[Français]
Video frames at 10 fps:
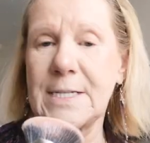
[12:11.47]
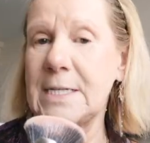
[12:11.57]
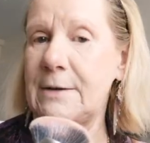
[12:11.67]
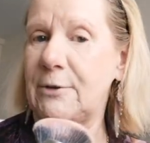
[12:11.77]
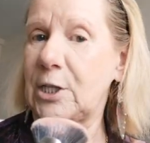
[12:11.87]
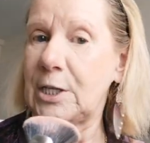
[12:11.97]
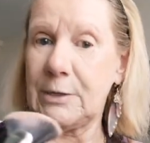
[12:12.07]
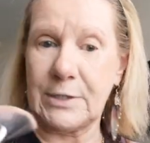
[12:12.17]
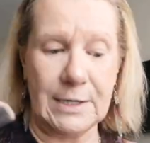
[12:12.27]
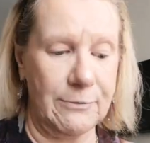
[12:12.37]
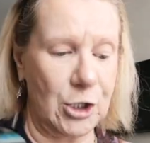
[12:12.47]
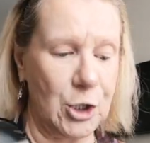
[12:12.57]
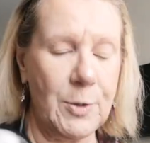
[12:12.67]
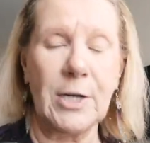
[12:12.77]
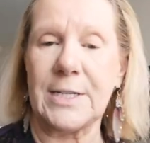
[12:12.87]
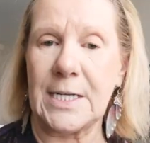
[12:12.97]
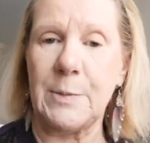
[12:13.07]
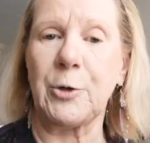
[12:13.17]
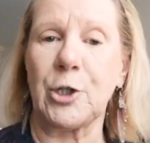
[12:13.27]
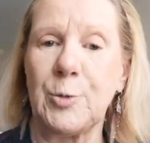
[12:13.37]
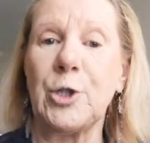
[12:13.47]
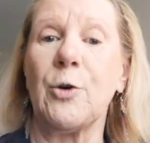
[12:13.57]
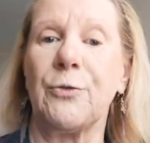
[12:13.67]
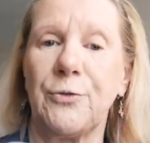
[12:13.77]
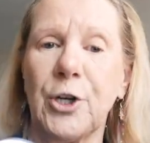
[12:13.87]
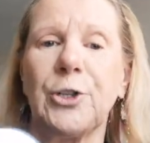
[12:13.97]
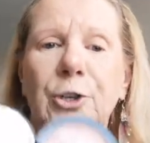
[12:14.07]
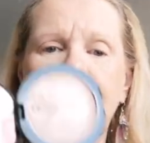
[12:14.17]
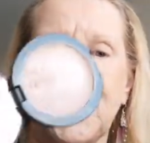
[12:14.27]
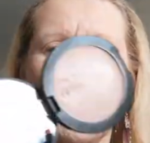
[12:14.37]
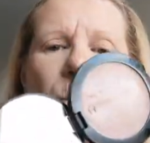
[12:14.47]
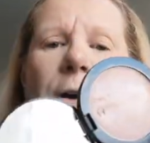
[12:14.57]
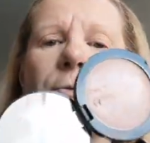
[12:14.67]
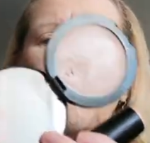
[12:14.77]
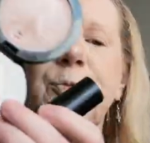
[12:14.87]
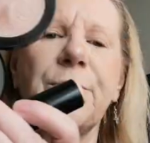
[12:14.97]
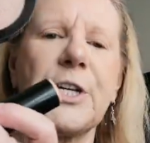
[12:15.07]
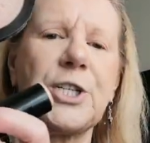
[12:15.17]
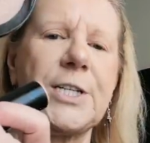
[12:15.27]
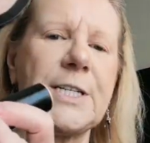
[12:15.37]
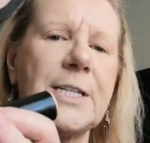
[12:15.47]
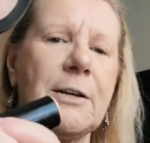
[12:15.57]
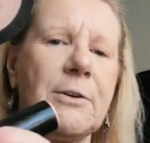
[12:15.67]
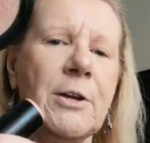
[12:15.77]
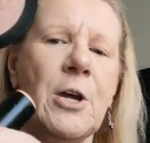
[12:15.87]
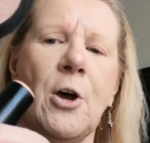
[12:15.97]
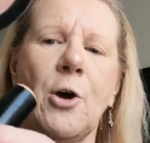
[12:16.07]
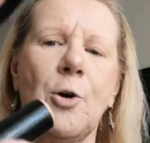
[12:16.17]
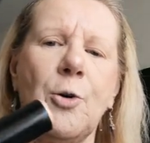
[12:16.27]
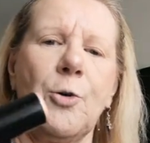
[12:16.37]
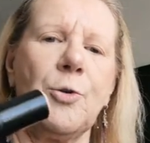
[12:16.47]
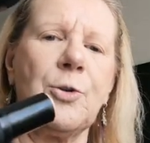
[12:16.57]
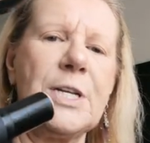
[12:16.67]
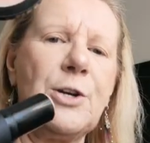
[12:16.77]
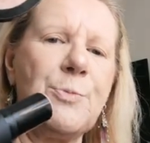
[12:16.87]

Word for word: c'est votre, c'est votre choix, là. c'est des produits de votre choix. Vous pouvez acheter euh, un,